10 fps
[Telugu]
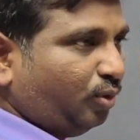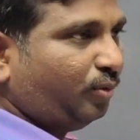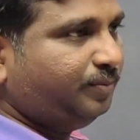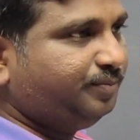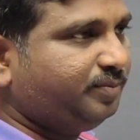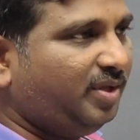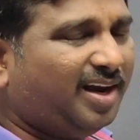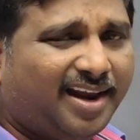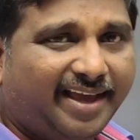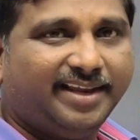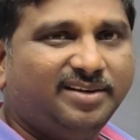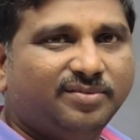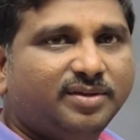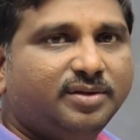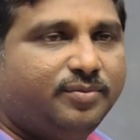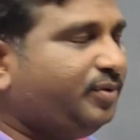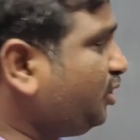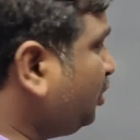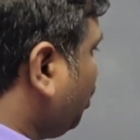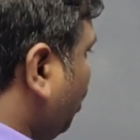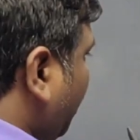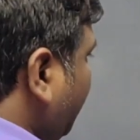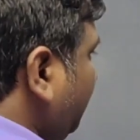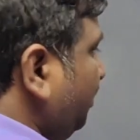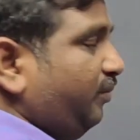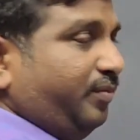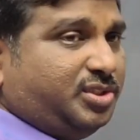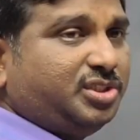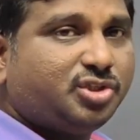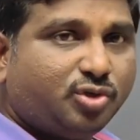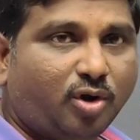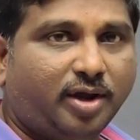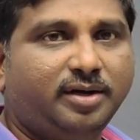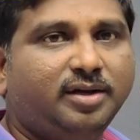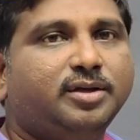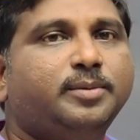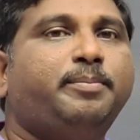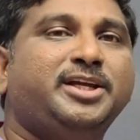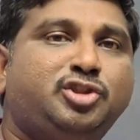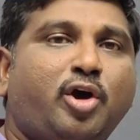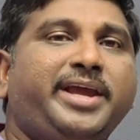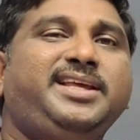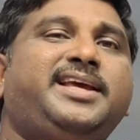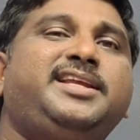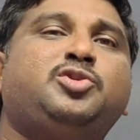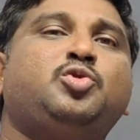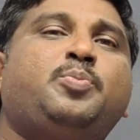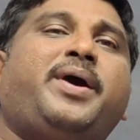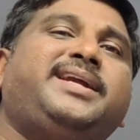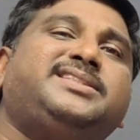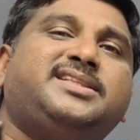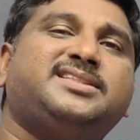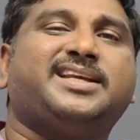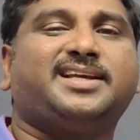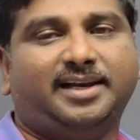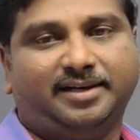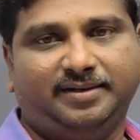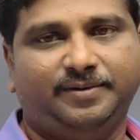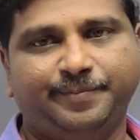ఉందో ఎ లైన్ విచ్ డ్రాన్ విచ్ ఈస్ డ్రాన్ బై జాయినింగ్ ఎనీ టూ పాయింట్స్ ఆన్ ద సర్కిల్